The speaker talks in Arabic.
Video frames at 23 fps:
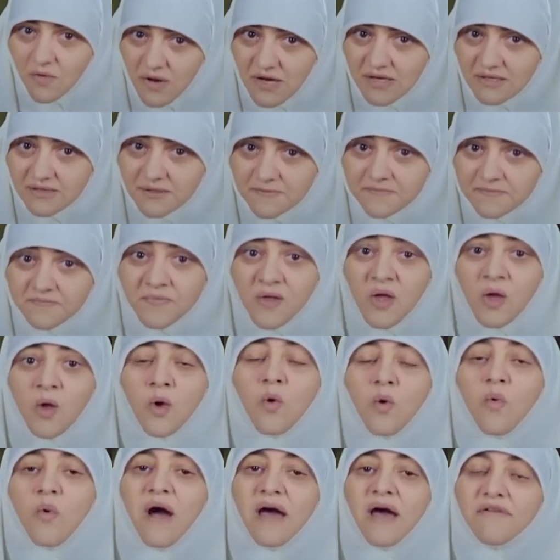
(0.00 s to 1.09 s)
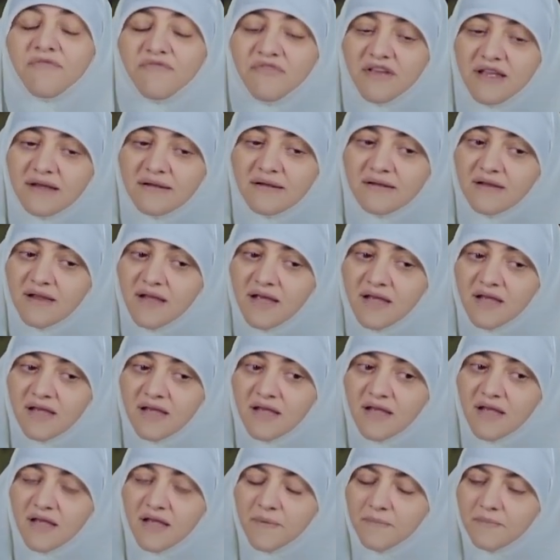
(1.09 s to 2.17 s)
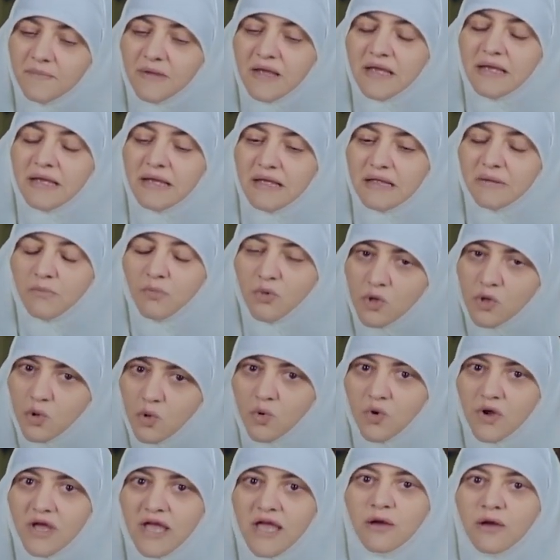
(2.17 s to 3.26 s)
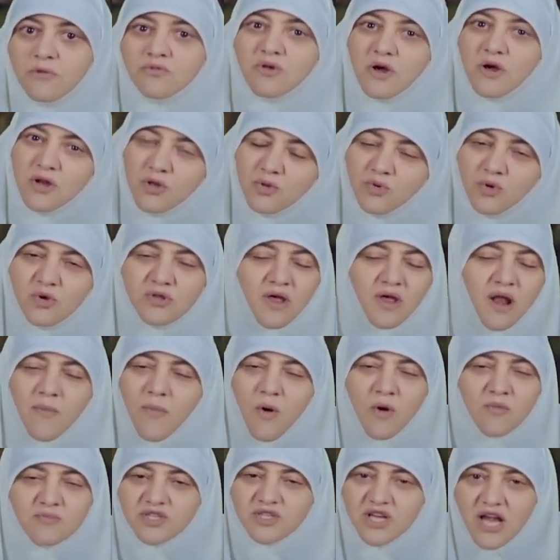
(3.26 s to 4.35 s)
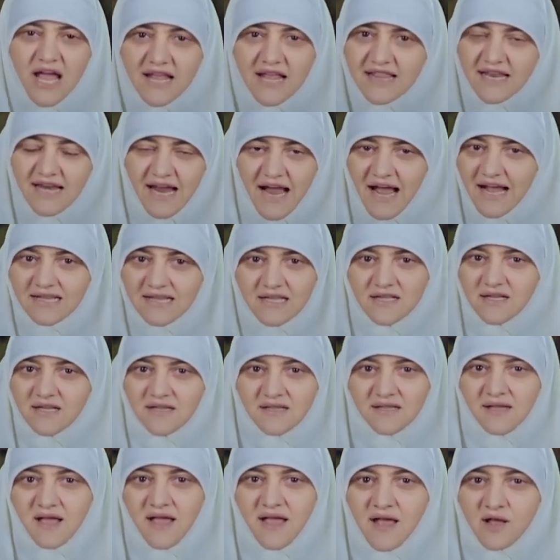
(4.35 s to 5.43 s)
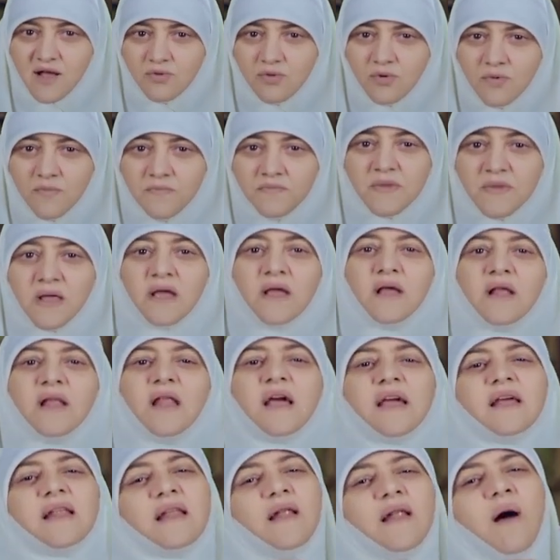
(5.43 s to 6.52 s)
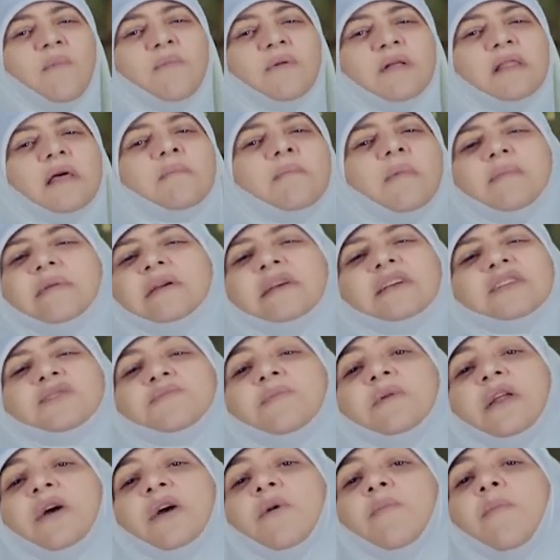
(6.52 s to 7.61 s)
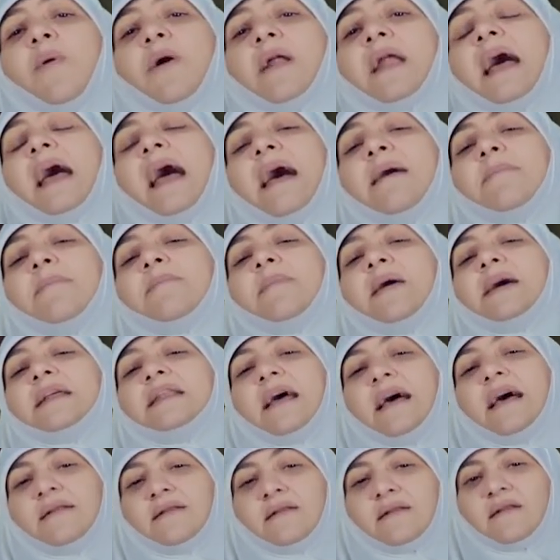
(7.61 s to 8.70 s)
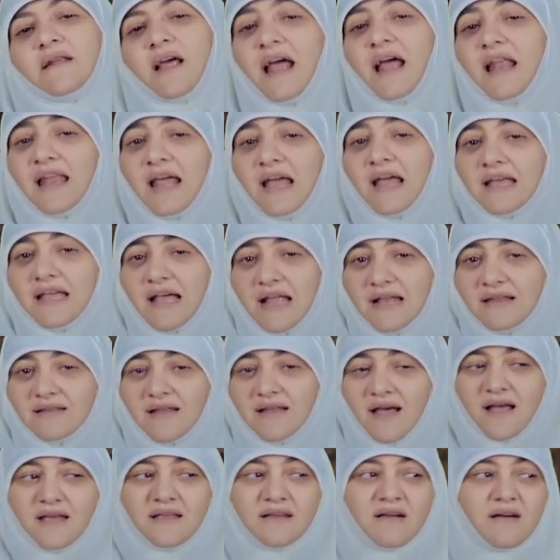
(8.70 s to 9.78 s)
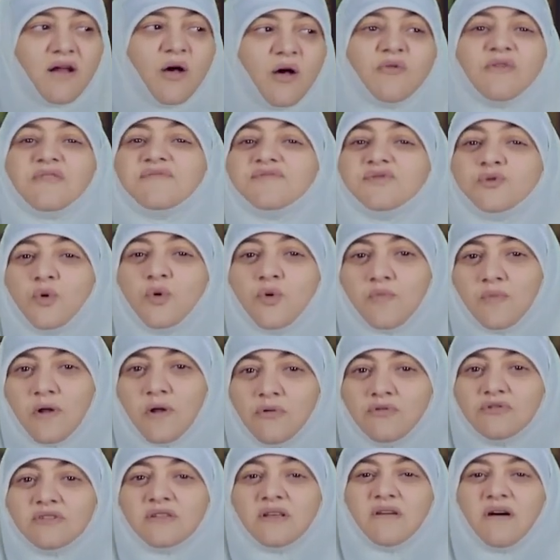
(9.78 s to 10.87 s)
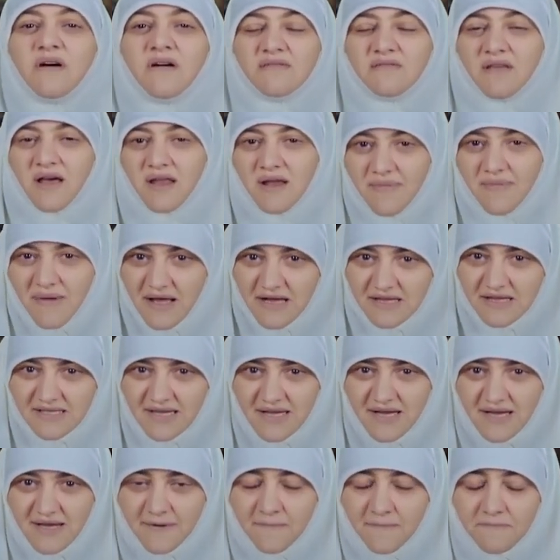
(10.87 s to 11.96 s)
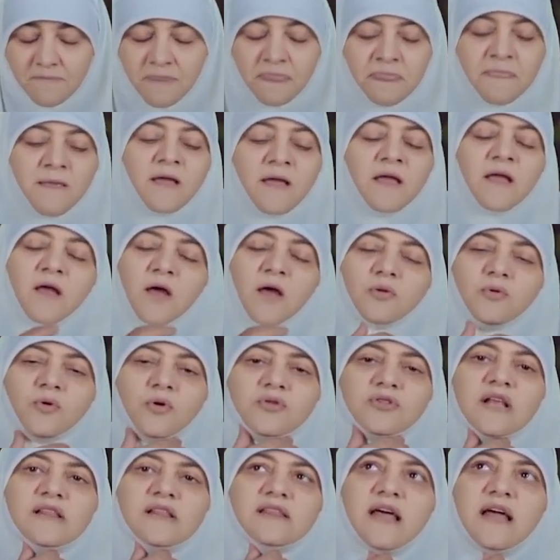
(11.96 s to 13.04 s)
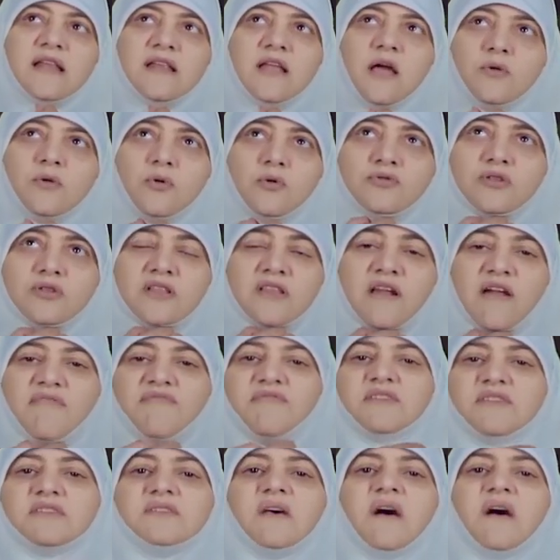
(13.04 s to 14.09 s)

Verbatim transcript: الولد وعارفين إيه، إيه، إيه، ميوله ايه وطريقته ايه طالما هو مش قادر يحدد اتجاهاته لكن الامر ده ما بيجيش بالاجبار ابدا خلي عيالنا يكرهوا نفسهم لو انت ضغطت عليه بحاجه زي كده النقطه الثانيه نقطه رفع